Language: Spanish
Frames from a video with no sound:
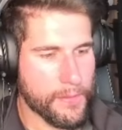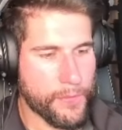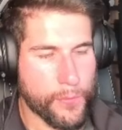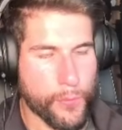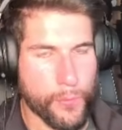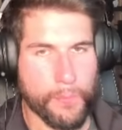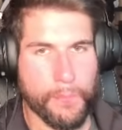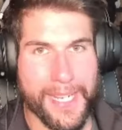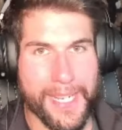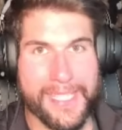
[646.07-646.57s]

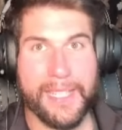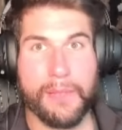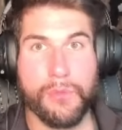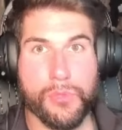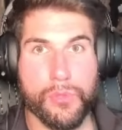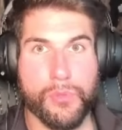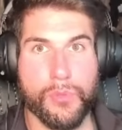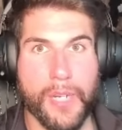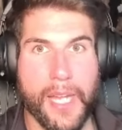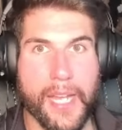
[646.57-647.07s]
masa
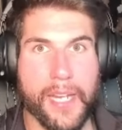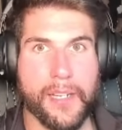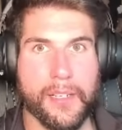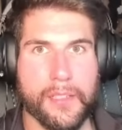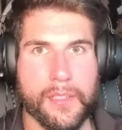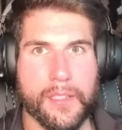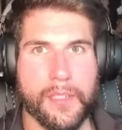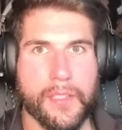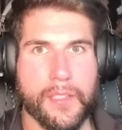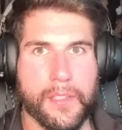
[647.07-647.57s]

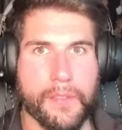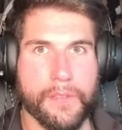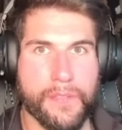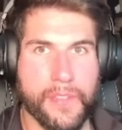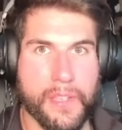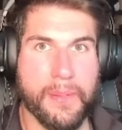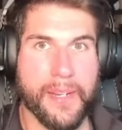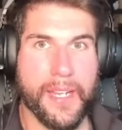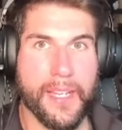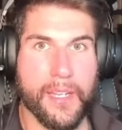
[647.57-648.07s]
muscular,
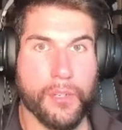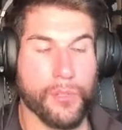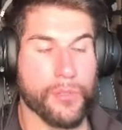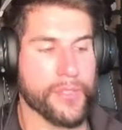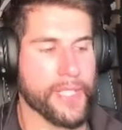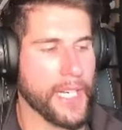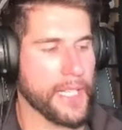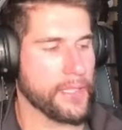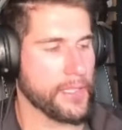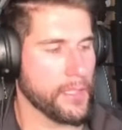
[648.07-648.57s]
fibra
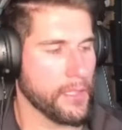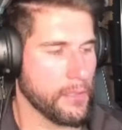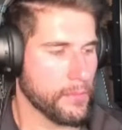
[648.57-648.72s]
contráctil